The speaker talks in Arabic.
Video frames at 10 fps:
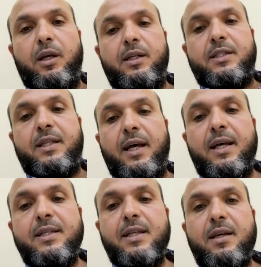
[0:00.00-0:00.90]

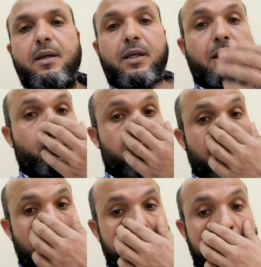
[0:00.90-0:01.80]
الاستعاذة هي
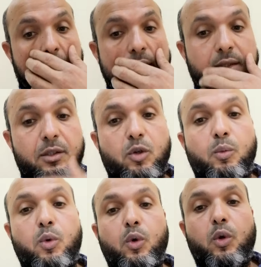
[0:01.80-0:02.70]
مستحبة عند
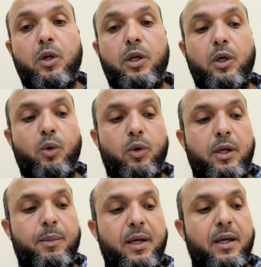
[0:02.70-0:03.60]
جمهور
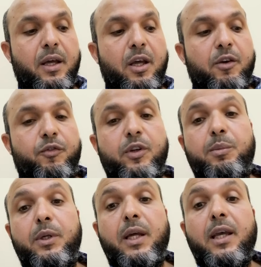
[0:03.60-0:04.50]
العلماء
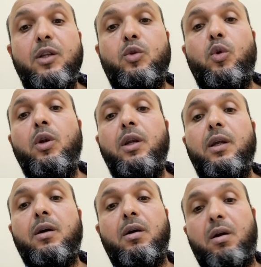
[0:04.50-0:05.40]
في بداية
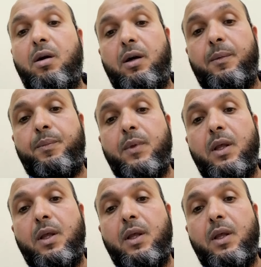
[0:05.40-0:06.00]
كل قراءة